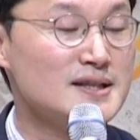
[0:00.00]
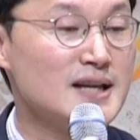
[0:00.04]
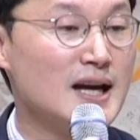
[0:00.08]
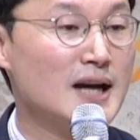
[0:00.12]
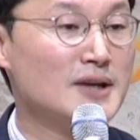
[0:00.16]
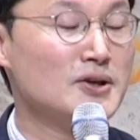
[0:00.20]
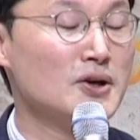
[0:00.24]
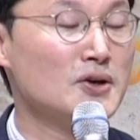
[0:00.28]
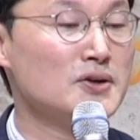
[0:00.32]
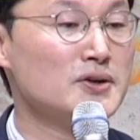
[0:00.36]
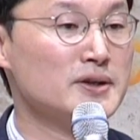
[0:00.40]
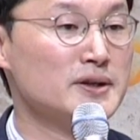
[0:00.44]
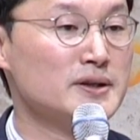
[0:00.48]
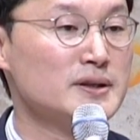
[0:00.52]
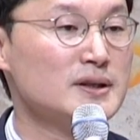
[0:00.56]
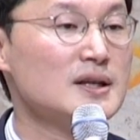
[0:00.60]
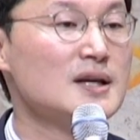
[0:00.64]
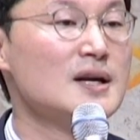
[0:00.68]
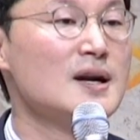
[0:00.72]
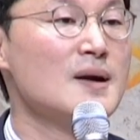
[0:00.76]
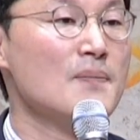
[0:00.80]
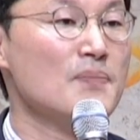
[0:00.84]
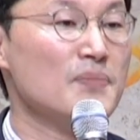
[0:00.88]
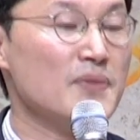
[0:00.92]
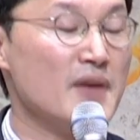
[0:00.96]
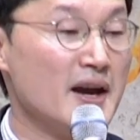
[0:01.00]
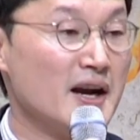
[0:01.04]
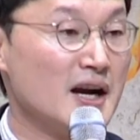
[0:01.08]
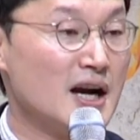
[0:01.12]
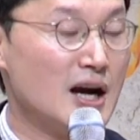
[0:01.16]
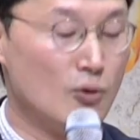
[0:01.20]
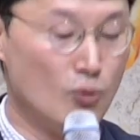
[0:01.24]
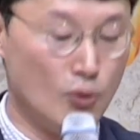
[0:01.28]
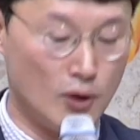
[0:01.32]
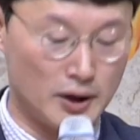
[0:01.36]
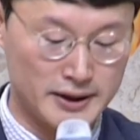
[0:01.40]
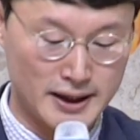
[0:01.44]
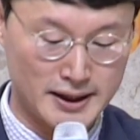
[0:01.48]
자녀는 내가
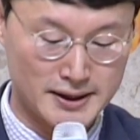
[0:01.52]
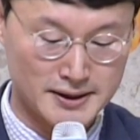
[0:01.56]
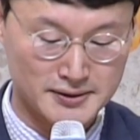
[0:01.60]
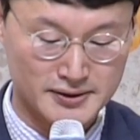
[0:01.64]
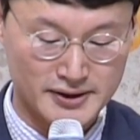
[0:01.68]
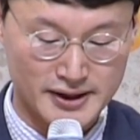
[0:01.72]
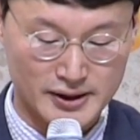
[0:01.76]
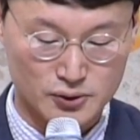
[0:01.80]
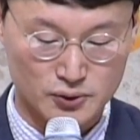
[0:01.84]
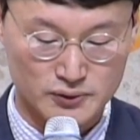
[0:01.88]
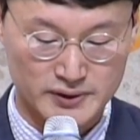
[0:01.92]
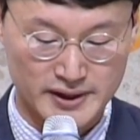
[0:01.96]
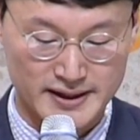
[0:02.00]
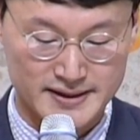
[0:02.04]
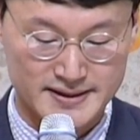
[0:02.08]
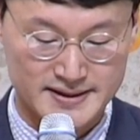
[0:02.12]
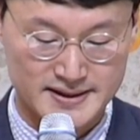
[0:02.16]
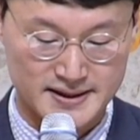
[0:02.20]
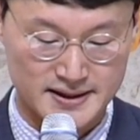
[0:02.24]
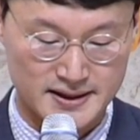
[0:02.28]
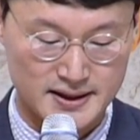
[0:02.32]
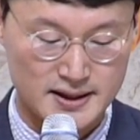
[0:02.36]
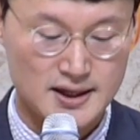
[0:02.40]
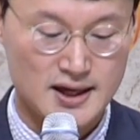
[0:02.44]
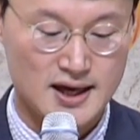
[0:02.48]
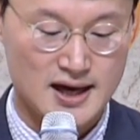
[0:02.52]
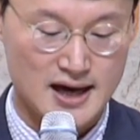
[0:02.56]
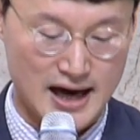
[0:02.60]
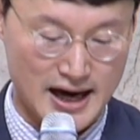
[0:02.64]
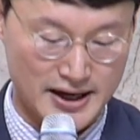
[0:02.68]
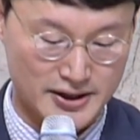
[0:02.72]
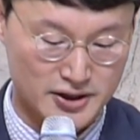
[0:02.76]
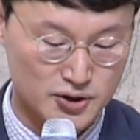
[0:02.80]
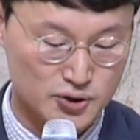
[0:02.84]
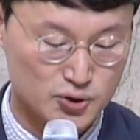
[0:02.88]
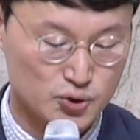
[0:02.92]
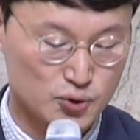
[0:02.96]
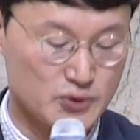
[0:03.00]
원하는 대로 되지
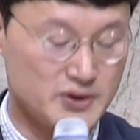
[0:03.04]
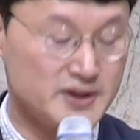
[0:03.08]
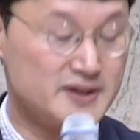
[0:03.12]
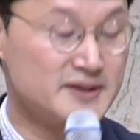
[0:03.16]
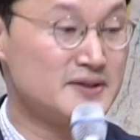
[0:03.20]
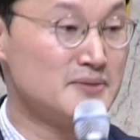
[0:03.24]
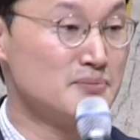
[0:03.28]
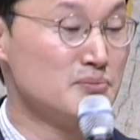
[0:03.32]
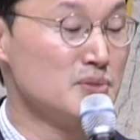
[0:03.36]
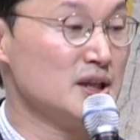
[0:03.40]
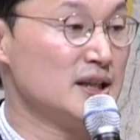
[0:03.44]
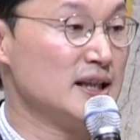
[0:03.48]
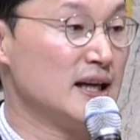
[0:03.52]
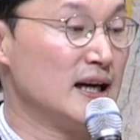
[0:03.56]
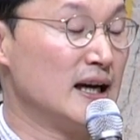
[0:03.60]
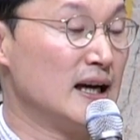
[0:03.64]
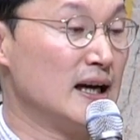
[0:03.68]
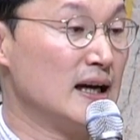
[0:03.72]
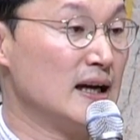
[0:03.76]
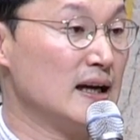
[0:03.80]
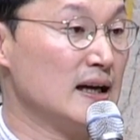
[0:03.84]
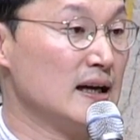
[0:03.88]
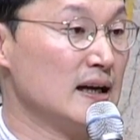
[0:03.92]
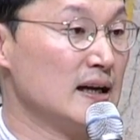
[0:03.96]
않을 수 있습니다.